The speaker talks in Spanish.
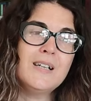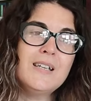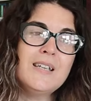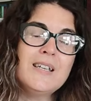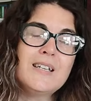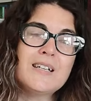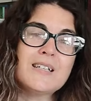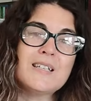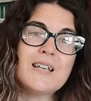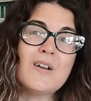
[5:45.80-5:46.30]

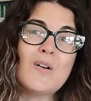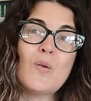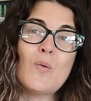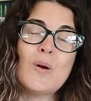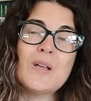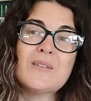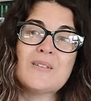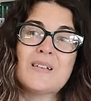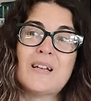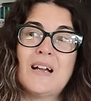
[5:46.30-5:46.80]
y que se
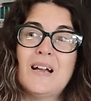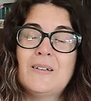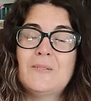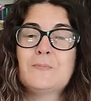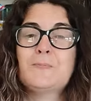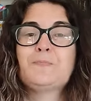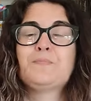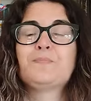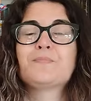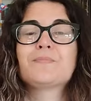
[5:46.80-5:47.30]
encuentra
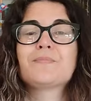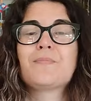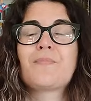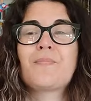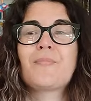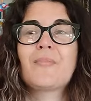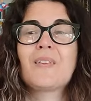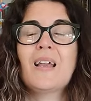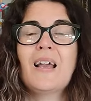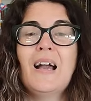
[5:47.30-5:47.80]

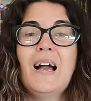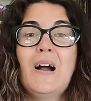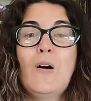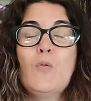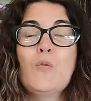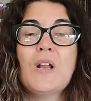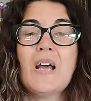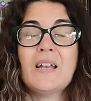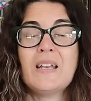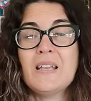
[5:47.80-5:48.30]
a
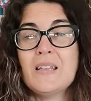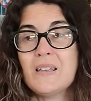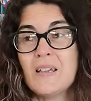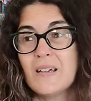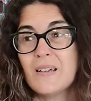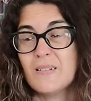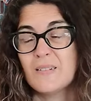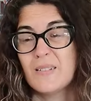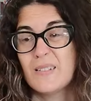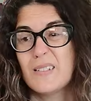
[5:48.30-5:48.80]
una
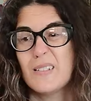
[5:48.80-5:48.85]
niña